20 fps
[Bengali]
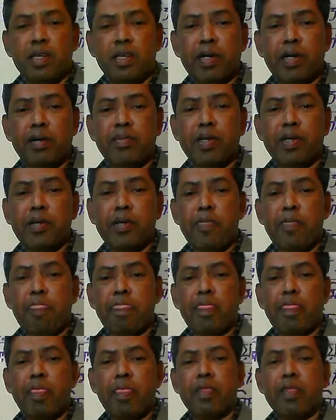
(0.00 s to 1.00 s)
এভাবে
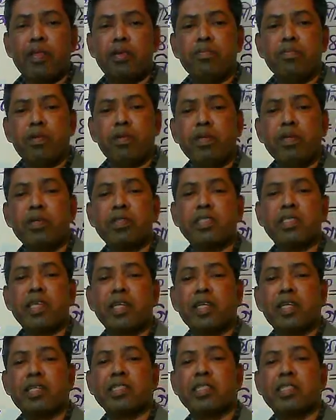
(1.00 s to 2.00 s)
বিভিন্ন
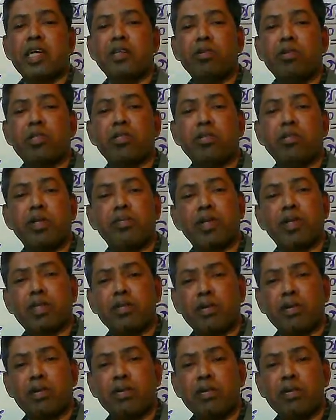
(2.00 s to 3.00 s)
স্থানের স্থানীয় সময়ের
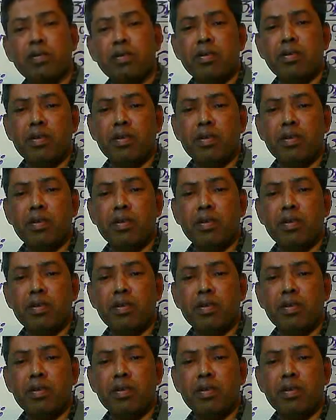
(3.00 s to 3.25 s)
পার্থক্য